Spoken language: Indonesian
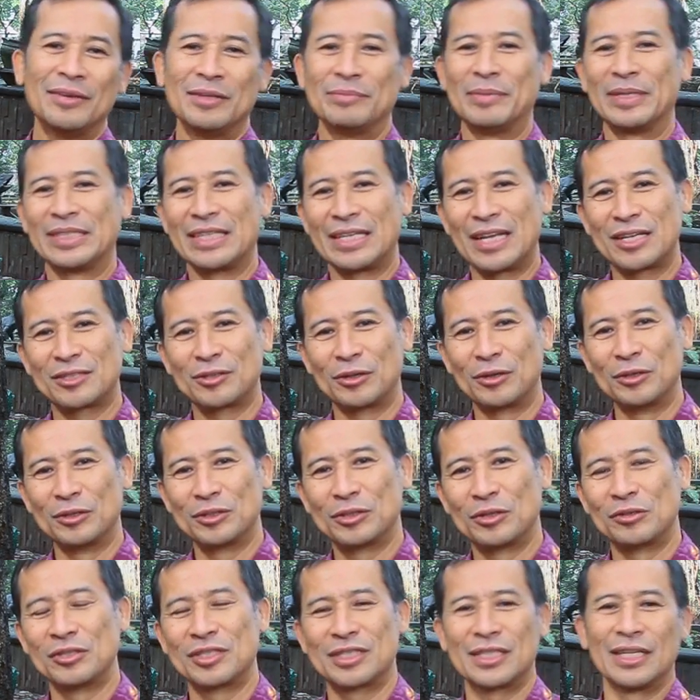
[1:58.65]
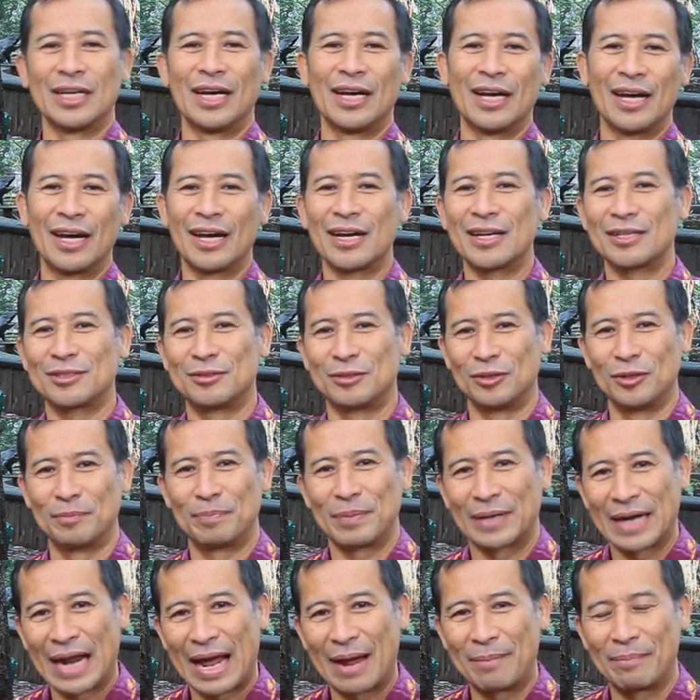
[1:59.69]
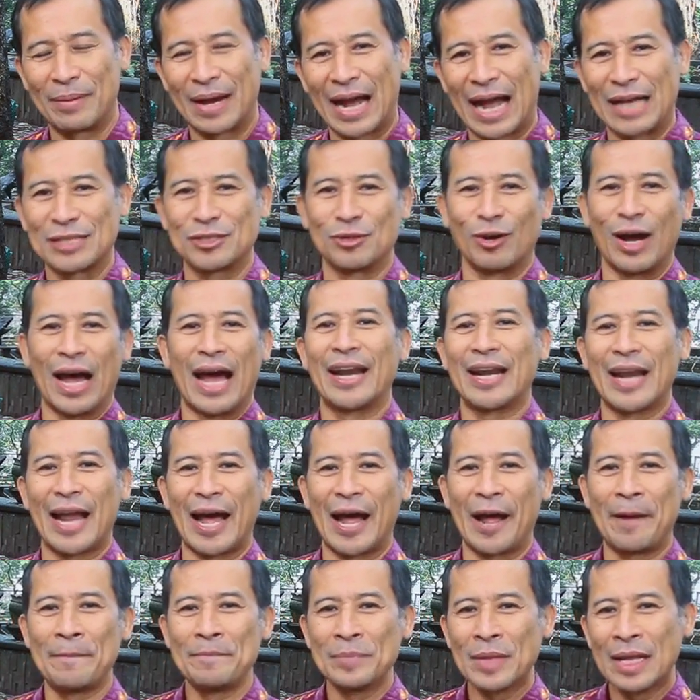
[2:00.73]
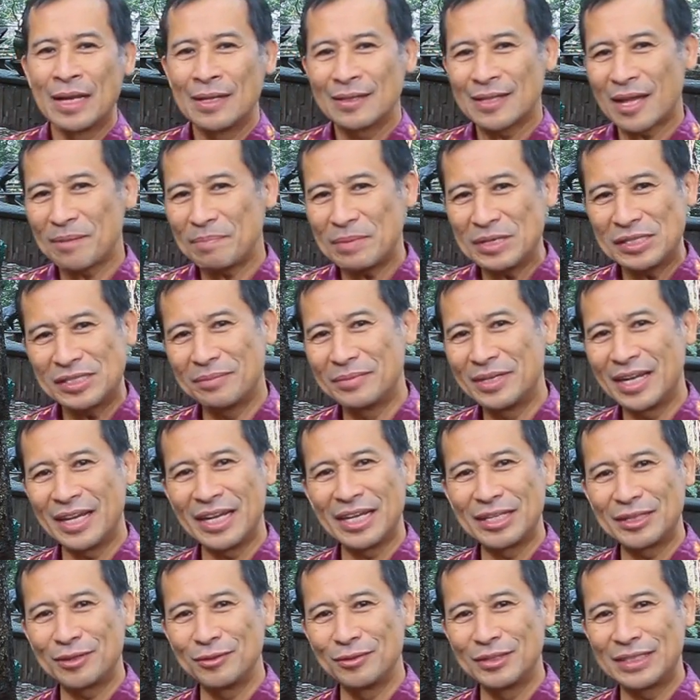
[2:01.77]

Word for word: misalnya suruh suster suruh pengasuh anak tapi sebenarnya itu